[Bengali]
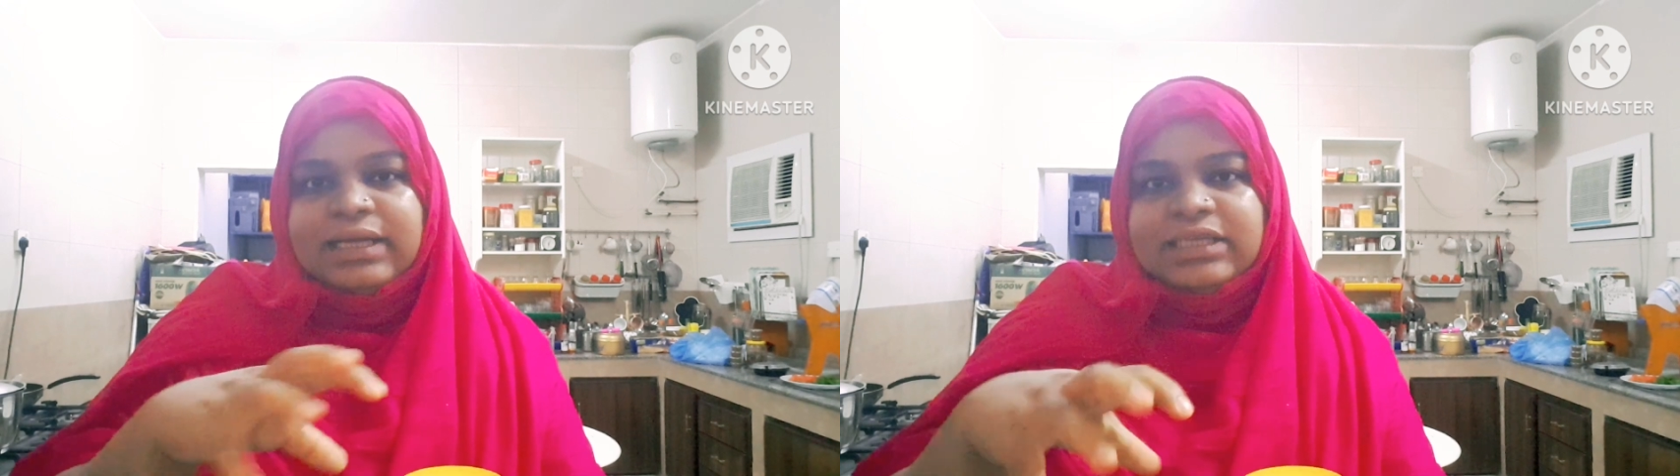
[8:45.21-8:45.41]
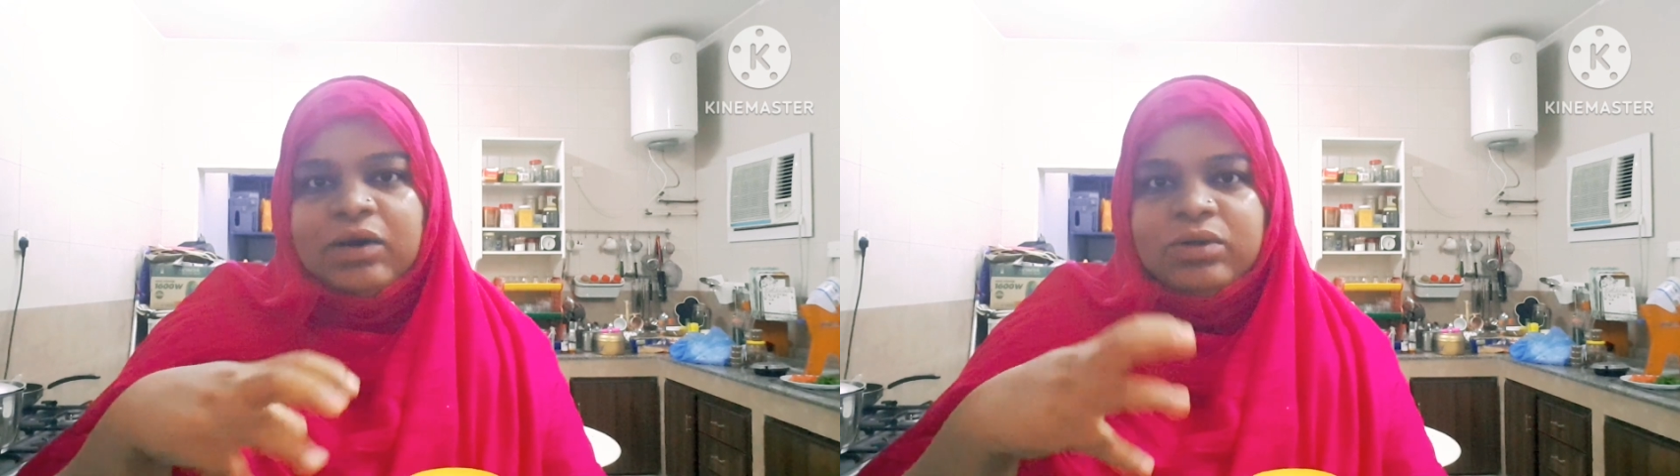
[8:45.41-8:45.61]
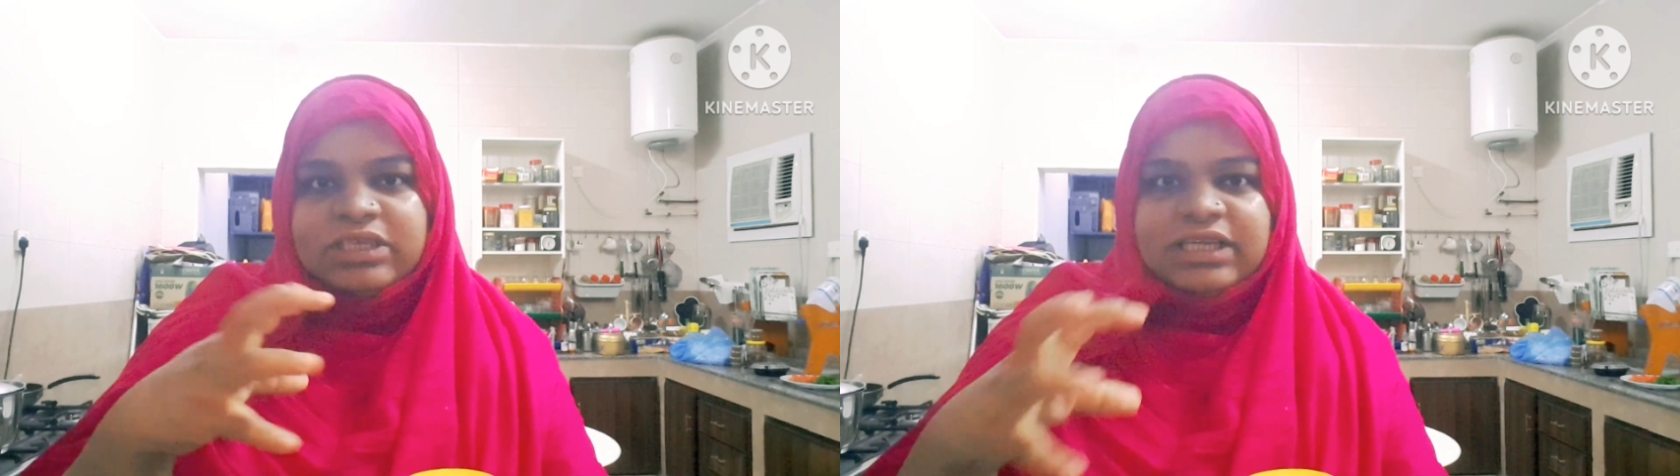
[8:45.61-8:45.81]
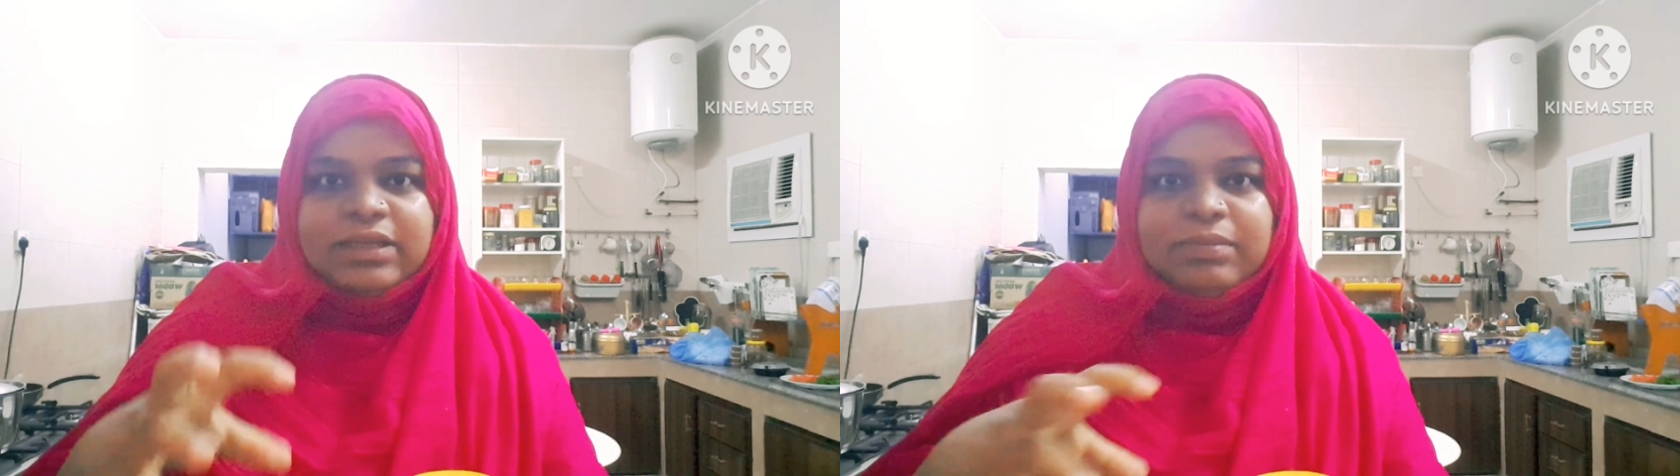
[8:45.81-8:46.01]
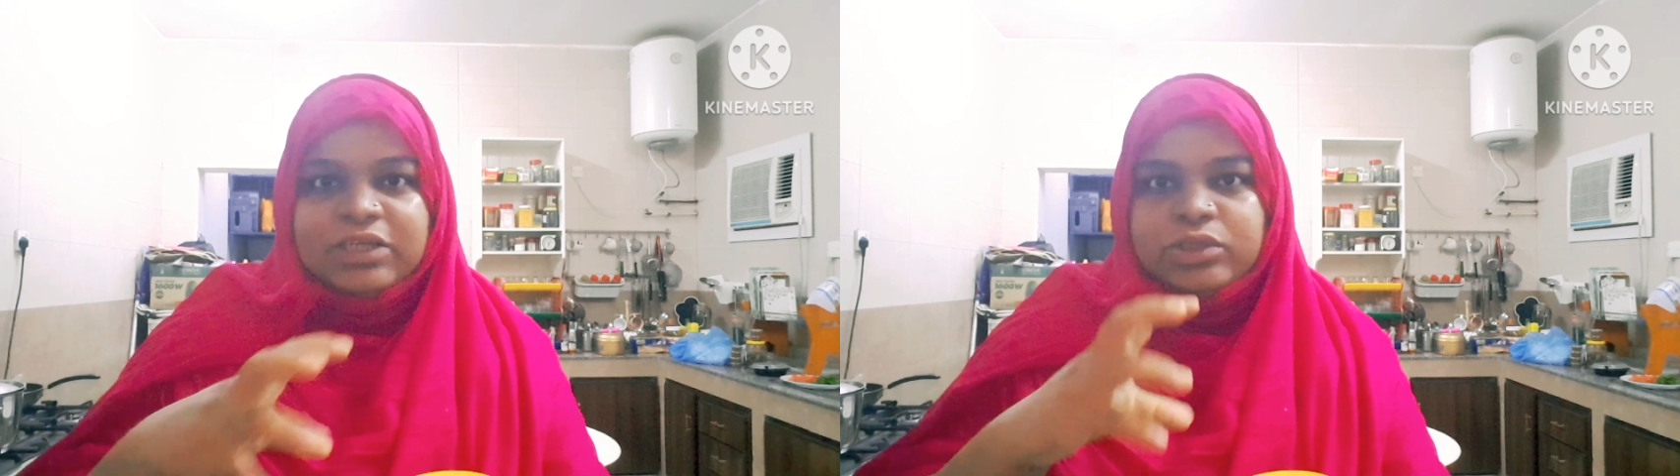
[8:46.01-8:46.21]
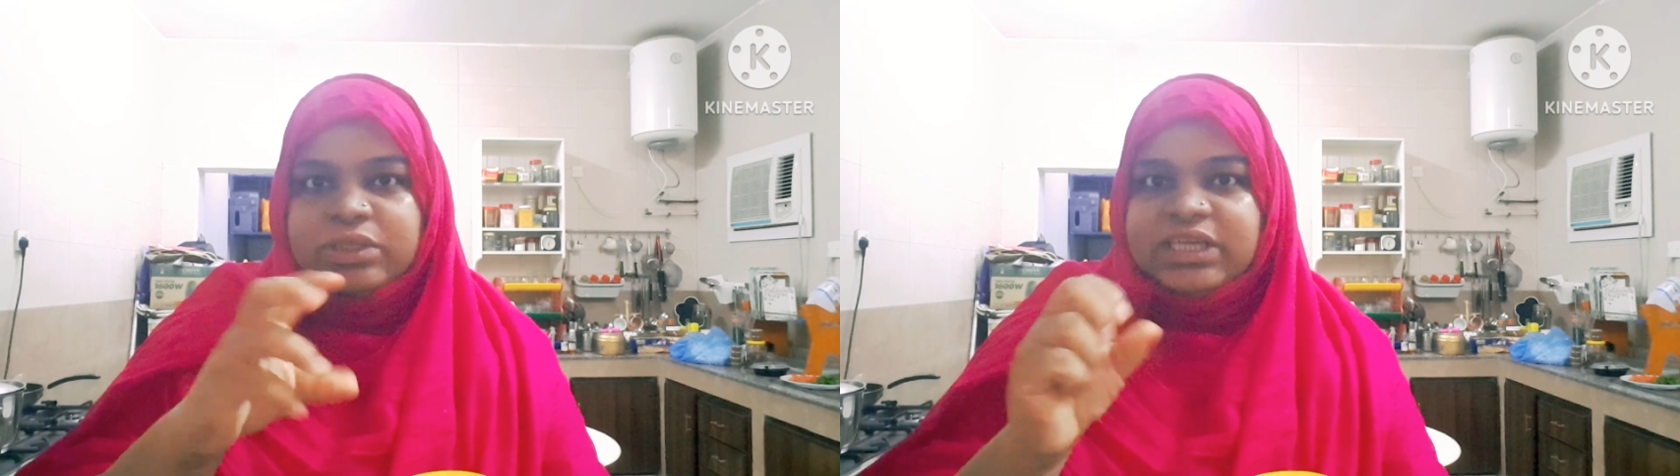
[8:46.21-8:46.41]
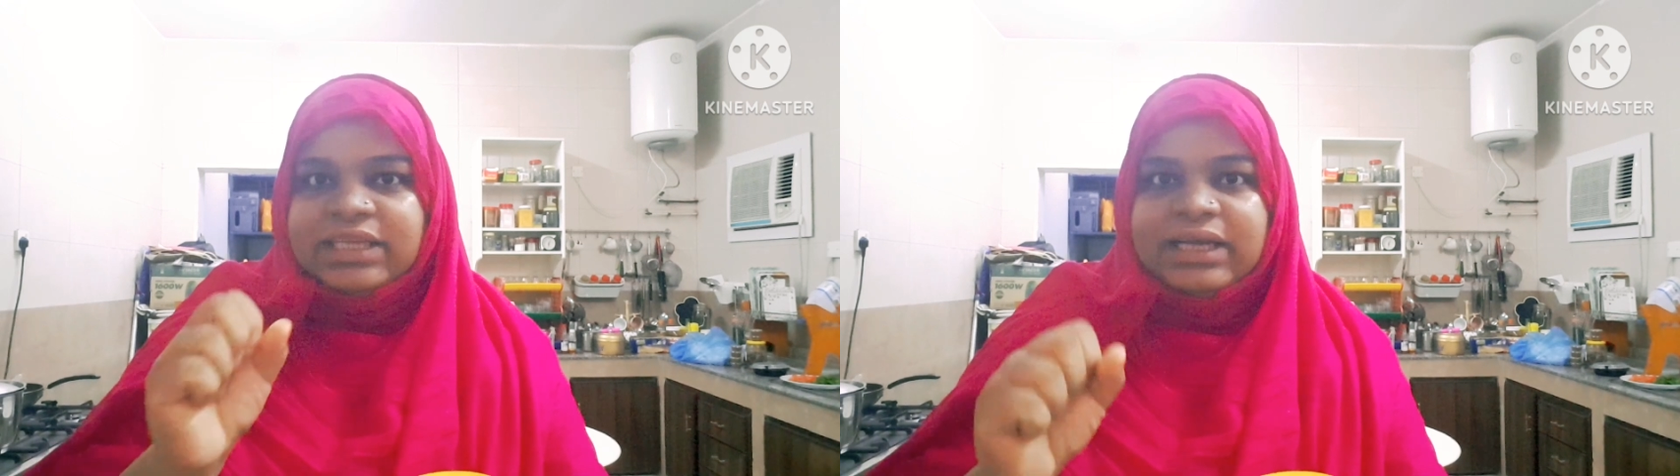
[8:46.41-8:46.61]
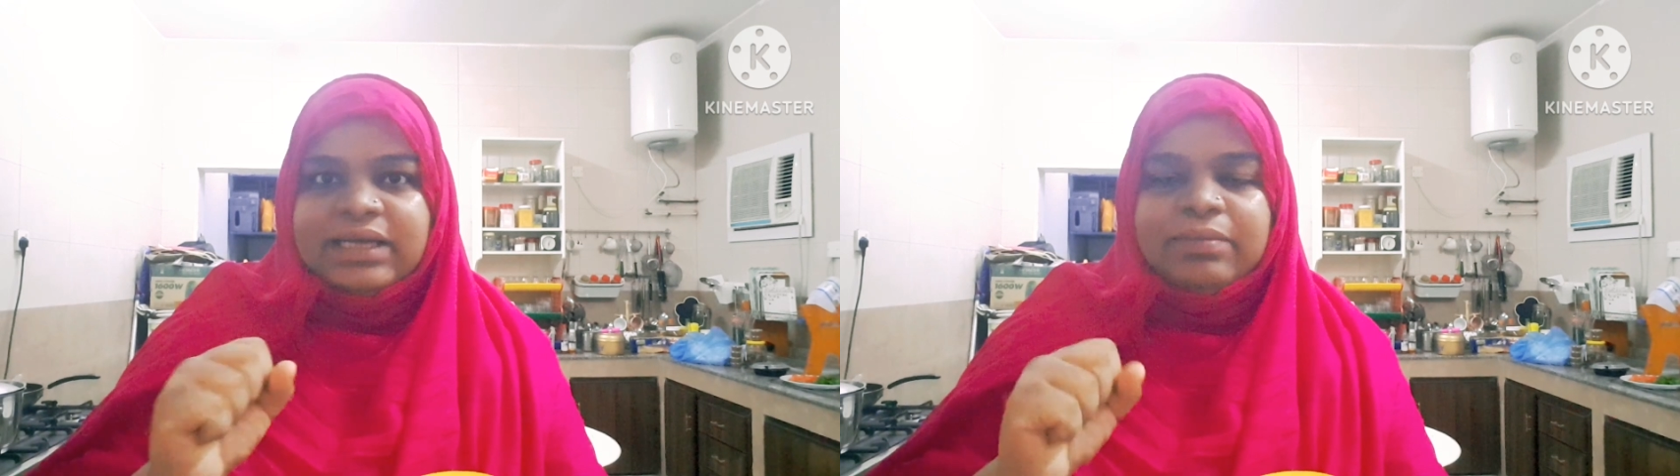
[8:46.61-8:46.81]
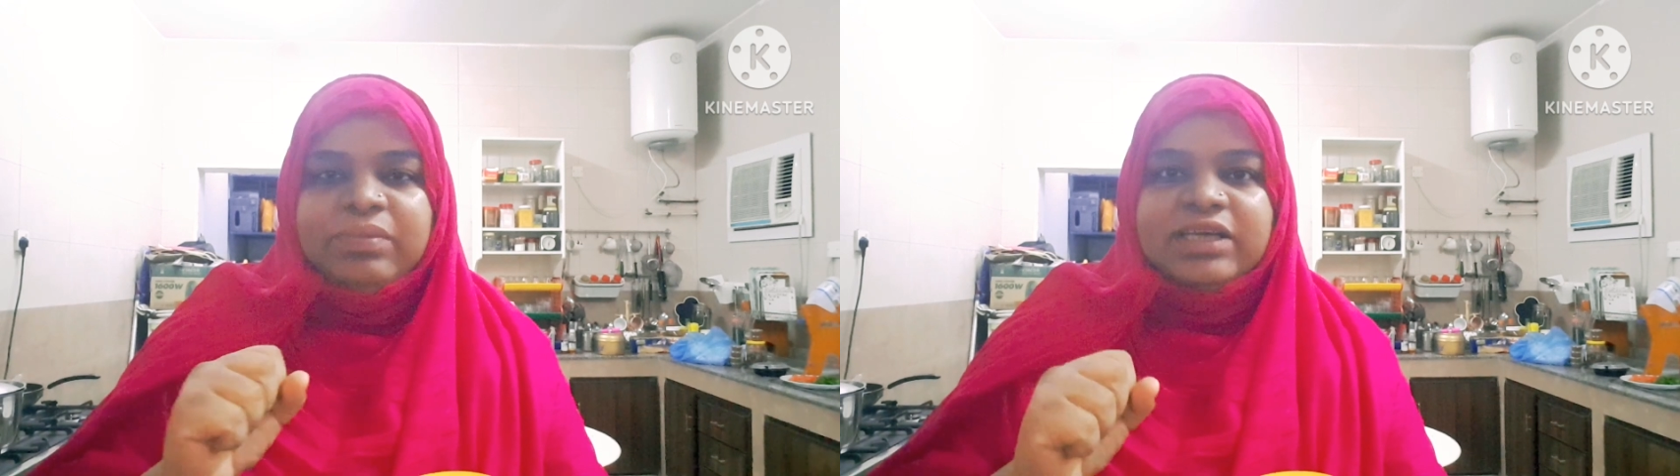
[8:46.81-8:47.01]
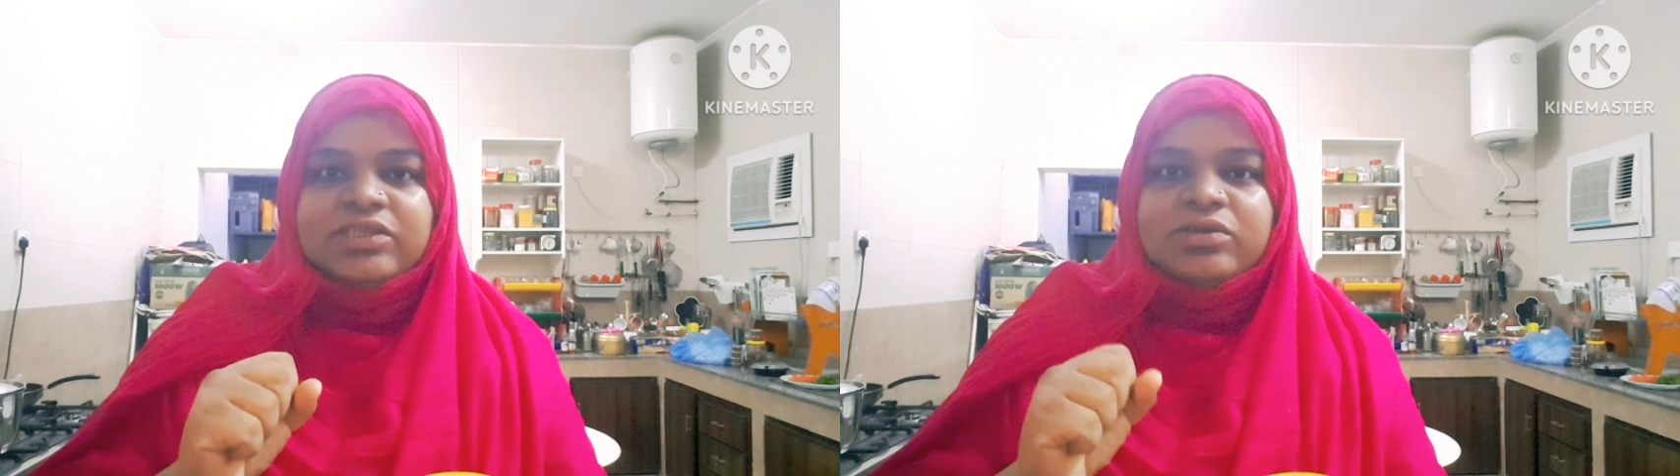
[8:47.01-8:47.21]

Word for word: চাউলের সাথে মাংসের সাথে এটা মিক্স